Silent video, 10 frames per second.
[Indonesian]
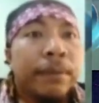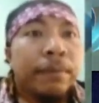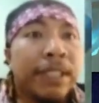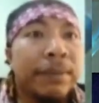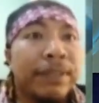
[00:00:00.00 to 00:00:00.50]

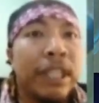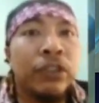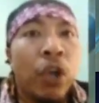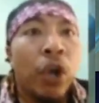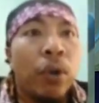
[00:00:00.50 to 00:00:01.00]
Pasti bisa
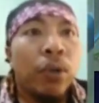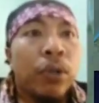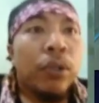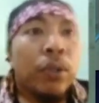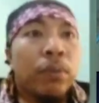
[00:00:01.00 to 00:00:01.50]
cok.
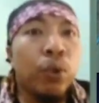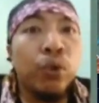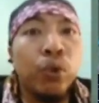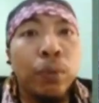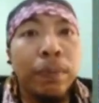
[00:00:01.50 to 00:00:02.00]

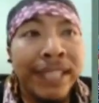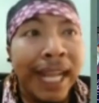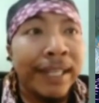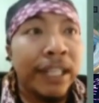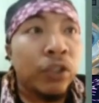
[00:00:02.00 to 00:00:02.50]
Muntun
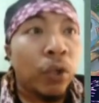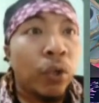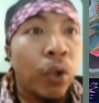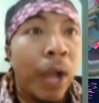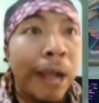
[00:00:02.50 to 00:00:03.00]
bercanda cok,
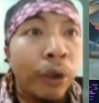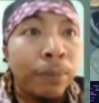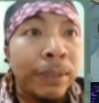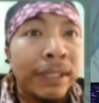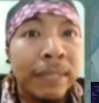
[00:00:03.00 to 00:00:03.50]
kalau aku
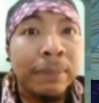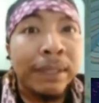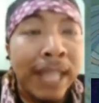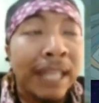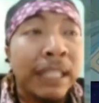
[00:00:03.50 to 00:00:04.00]
bisa
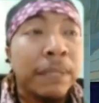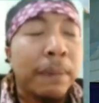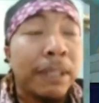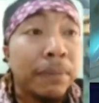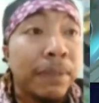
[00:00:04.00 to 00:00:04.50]
bertahan
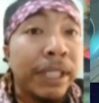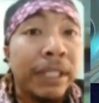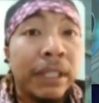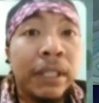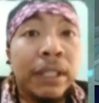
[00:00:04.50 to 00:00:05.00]
15 menit,
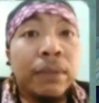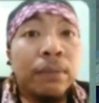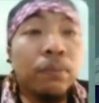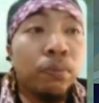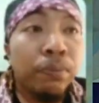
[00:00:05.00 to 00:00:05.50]

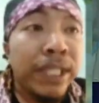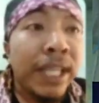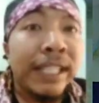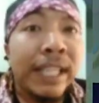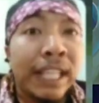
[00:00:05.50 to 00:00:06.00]
Mia
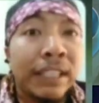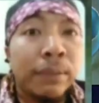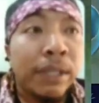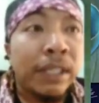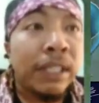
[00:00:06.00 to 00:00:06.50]
dikasih
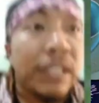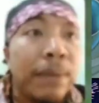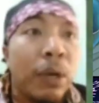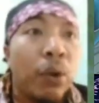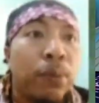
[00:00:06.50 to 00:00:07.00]
menit kelima.
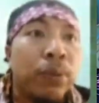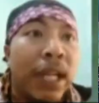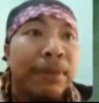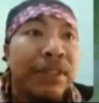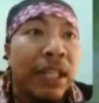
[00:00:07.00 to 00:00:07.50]
Uh,
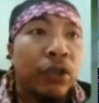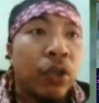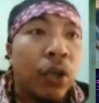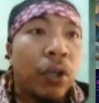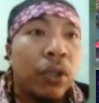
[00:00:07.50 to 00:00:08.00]
salah besar kok cok.